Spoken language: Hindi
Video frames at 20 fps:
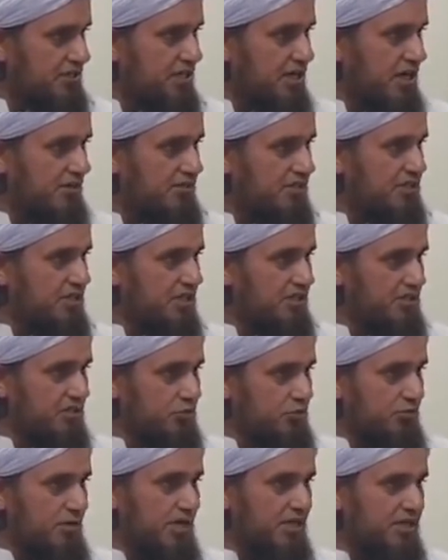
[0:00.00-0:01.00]
हैं तिलावत करते हैं
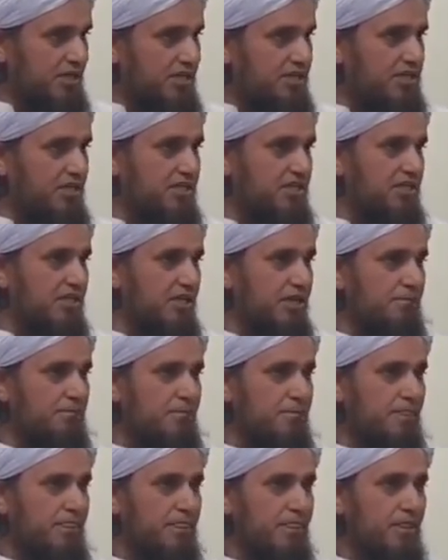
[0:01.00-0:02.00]
तो बाल गिर जाते हैं
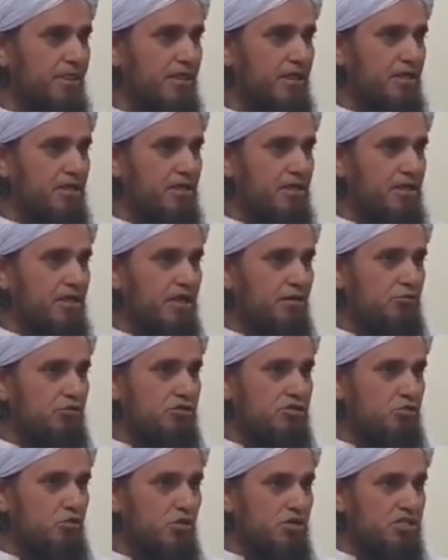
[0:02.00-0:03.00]
अब
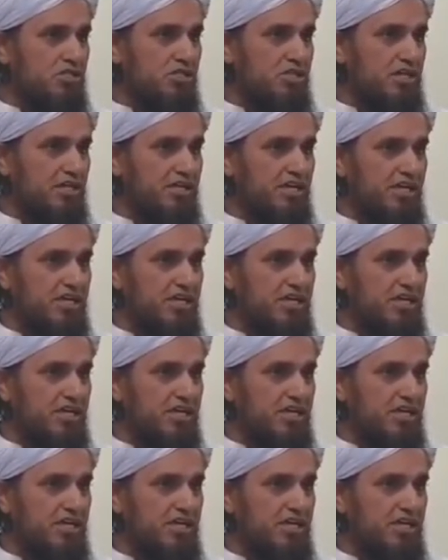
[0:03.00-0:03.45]
उसको किसी ने